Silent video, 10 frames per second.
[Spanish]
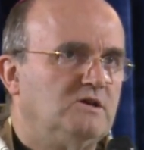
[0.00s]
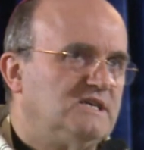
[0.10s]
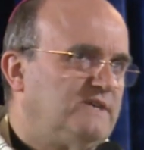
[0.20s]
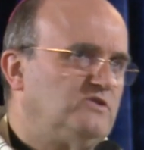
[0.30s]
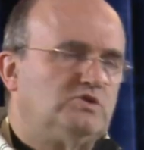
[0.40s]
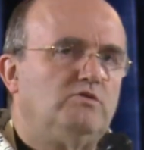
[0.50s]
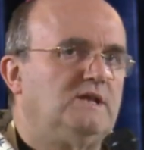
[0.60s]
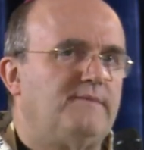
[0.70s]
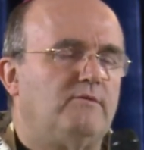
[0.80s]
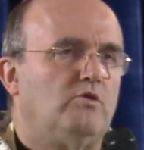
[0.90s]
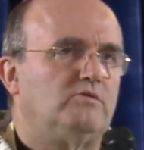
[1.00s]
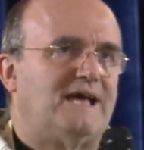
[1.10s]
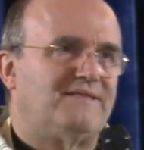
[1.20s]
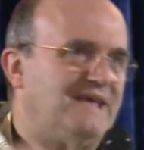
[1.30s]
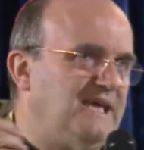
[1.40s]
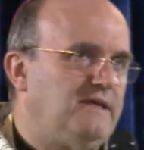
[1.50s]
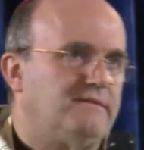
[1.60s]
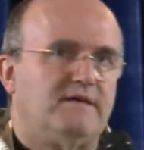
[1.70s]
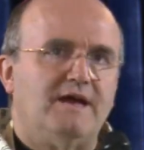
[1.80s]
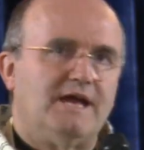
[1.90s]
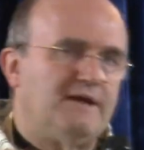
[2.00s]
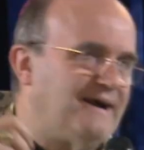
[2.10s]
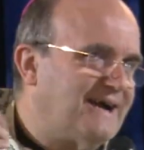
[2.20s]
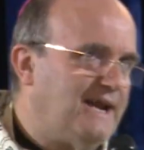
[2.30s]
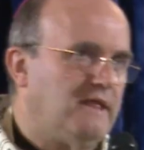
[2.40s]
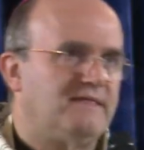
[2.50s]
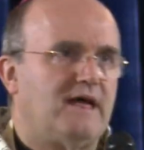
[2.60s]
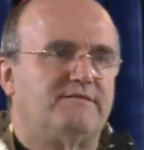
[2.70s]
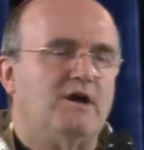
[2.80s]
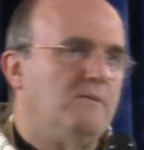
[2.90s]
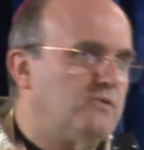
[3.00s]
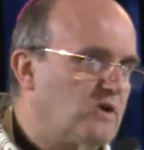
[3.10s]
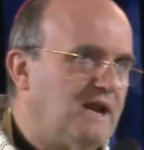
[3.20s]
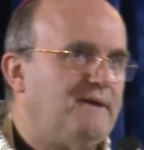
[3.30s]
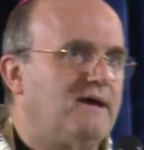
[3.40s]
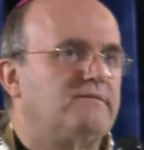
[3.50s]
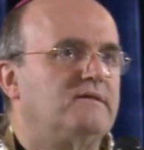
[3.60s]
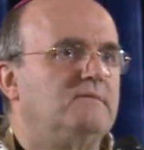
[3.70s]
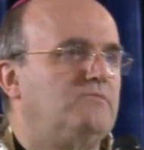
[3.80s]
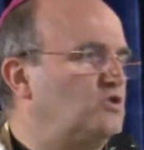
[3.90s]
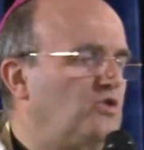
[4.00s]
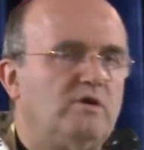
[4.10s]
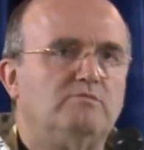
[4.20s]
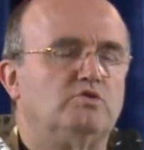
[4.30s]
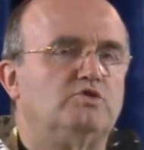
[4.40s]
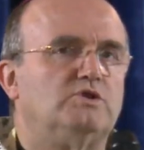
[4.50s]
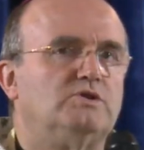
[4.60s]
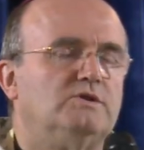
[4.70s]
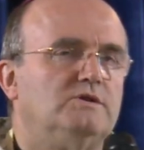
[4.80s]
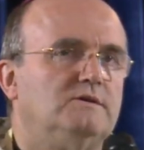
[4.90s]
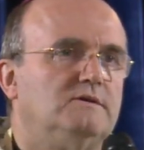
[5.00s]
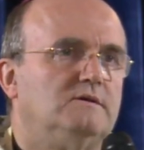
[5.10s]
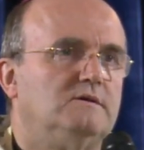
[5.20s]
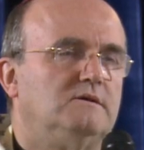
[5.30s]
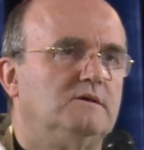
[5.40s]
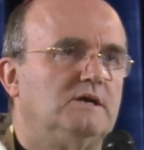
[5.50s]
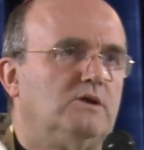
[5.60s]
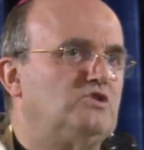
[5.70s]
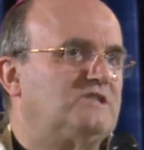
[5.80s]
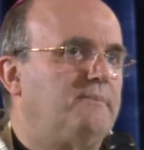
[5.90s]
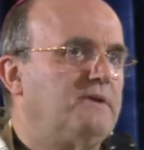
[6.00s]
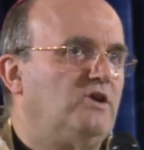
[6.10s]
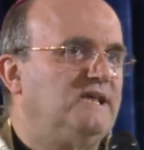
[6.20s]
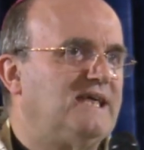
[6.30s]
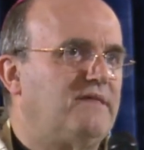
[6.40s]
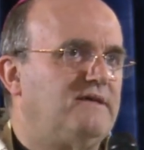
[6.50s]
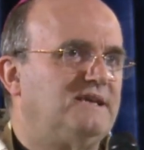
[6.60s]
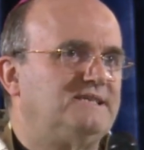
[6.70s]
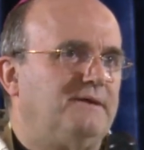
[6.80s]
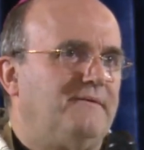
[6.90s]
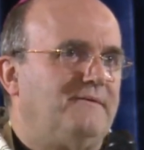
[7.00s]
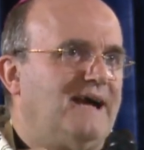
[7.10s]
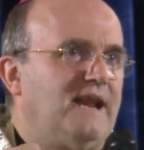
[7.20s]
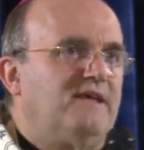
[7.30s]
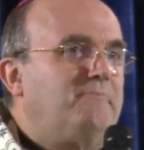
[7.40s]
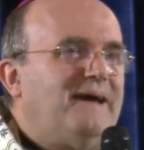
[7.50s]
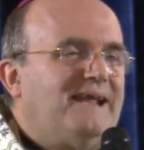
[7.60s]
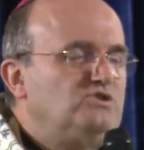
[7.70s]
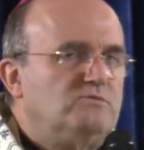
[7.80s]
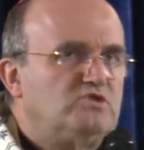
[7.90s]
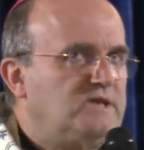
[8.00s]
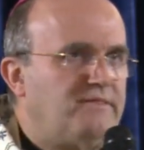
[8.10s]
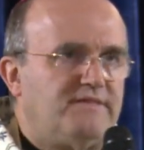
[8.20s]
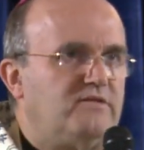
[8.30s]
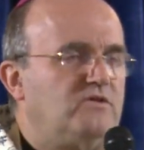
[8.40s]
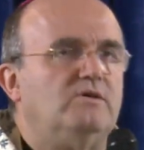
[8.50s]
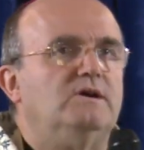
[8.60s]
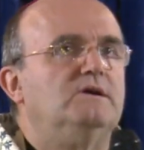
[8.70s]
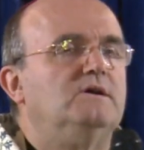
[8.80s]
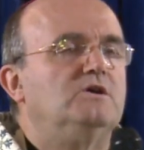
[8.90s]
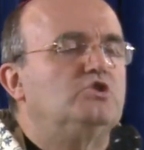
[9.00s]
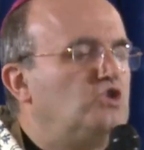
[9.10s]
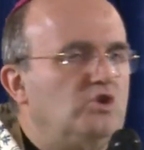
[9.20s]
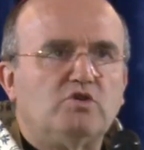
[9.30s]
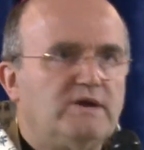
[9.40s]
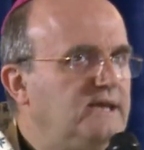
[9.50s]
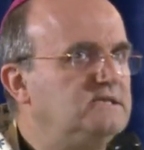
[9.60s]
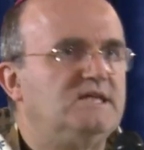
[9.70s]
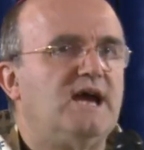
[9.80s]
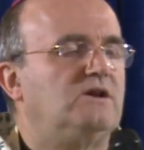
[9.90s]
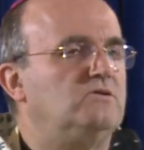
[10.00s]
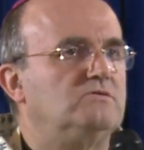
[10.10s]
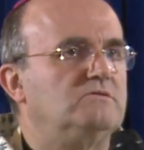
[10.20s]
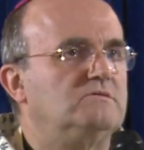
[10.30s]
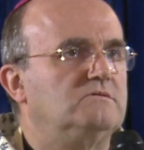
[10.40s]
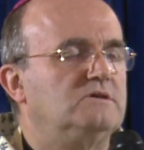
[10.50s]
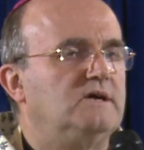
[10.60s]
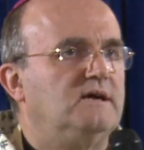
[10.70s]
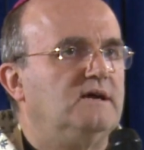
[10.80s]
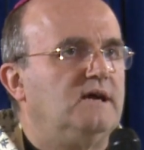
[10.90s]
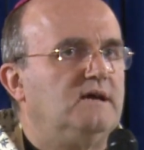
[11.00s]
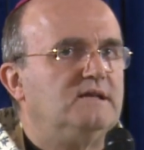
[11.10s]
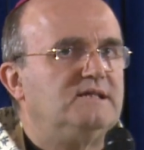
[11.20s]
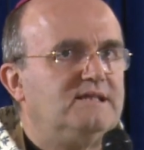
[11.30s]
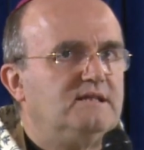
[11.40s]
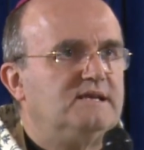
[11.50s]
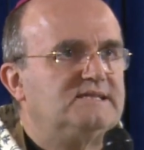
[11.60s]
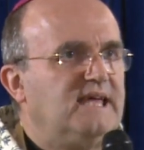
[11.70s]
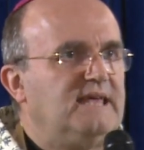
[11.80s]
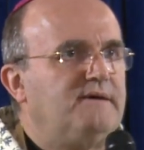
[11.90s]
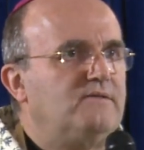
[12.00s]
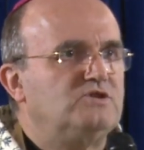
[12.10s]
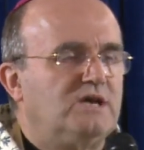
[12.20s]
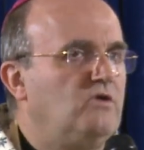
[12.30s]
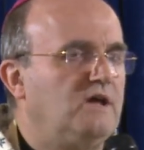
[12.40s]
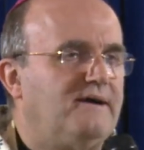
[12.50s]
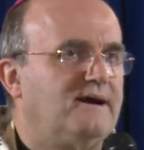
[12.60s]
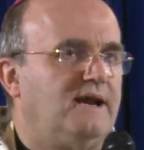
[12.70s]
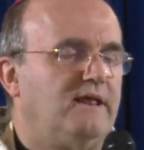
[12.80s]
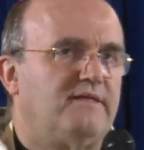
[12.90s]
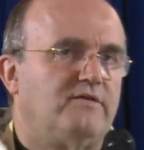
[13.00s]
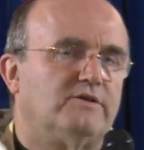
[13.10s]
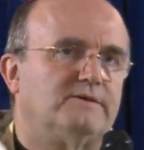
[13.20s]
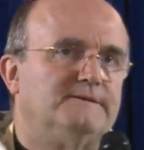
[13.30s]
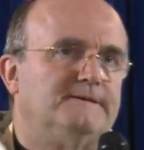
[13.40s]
Esa fue su última voluntad. Id, evangelizad, proclamad por todo el mundo. Nuestra prioridad es evangelizar. Para eso hemos nacido. Todo cristiano está llamado a ser un evangelizador.